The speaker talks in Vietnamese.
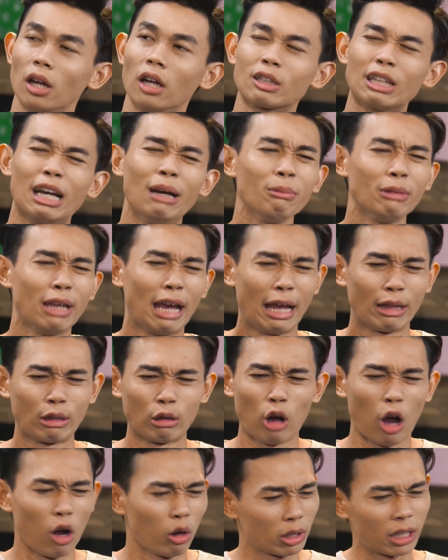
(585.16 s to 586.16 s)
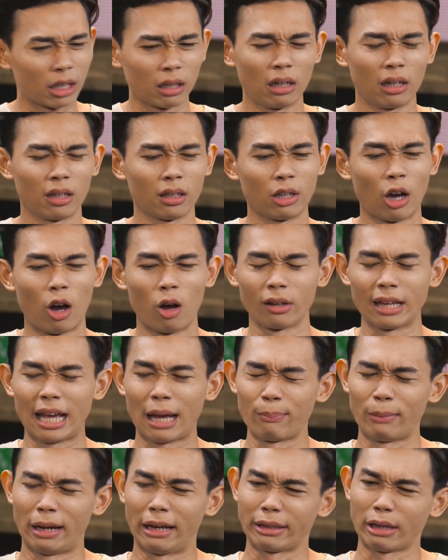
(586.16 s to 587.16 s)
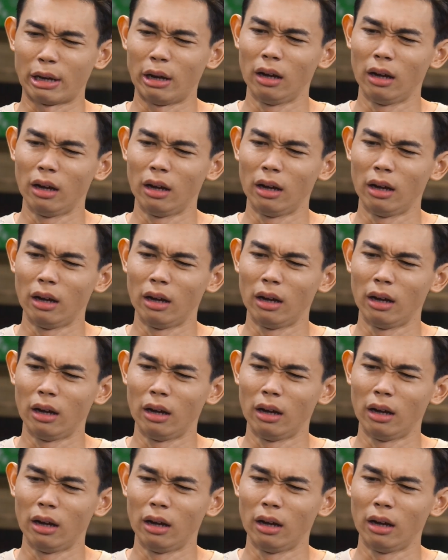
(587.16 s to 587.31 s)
dạ tám về tụi con sẽ về đi ừ. lại